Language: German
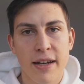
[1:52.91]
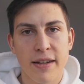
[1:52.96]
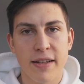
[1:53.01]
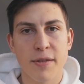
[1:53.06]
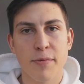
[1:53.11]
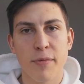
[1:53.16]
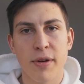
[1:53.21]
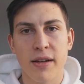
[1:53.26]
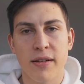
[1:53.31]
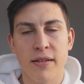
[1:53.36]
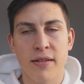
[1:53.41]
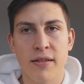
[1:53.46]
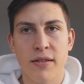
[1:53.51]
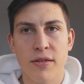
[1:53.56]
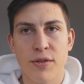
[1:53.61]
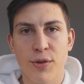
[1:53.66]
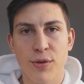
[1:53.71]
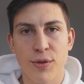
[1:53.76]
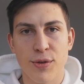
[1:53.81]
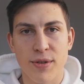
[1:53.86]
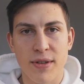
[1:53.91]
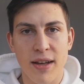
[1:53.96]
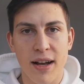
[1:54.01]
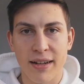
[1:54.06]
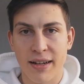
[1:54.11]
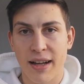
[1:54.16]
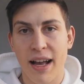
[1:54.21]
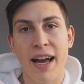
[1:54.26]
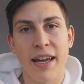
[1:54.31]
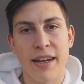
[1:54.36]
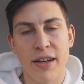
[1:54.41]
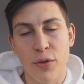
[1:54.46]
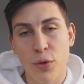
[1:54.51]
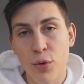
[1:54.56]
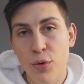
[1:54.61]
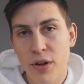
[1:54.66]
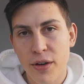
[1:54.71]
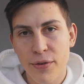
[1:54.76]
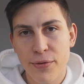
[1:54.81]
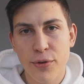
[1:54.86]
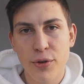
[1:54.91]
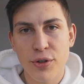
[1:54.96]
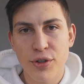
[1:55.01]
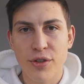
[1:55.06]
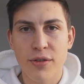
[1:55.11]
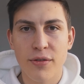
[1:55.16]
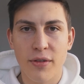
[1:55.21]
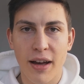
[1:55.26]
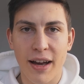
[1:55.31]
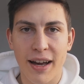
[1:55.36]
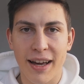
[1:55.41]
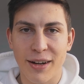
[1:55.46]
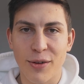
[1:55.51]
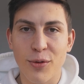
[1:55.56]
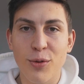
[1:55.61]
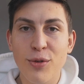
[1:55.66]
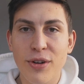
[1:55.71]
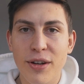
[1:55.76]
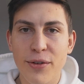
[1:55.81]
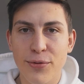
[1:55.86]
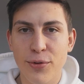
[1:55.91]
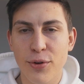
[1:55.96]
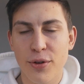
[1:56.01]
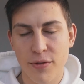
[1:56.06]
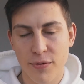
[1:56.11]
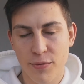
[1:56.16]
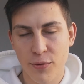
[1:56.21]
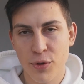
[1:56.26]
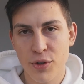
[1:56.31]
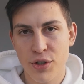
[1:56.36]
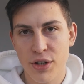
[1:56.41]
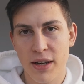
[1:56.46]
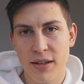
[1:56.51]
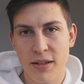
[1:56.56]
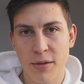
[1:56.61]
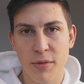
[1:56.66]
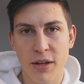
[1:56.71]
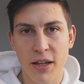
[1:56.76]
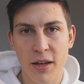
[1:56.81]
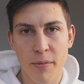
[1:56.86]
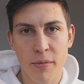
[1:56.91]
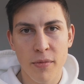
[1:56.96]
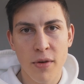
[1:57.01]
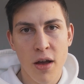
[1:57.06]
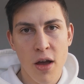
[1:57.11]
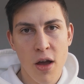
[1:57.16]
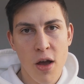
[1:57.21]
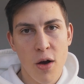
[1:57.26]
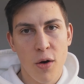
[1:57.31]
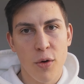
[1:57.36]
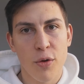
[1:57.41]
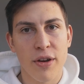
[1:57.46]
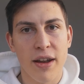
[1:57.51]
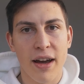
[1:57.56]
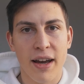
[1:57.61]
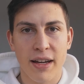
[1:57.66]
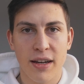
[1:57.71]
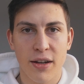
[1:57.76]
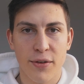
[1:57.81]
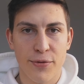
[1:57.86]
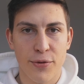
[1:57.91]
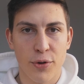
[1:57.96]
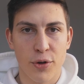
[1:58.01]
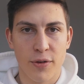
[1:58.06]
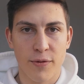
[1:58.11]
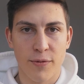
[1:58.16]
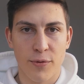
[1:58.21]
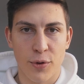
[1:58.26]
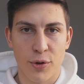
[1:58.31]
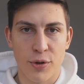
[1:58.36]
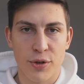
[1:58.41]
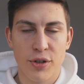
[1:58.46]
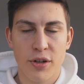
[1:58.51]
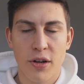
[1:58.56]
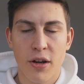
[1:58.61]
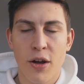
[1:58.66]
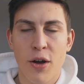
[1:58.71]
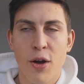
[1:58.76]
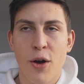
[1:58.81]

dass man sozusagen einen unerfüllten, einen unerfüllten Wunsch hat im Leben und einen erfüllten Wunsch.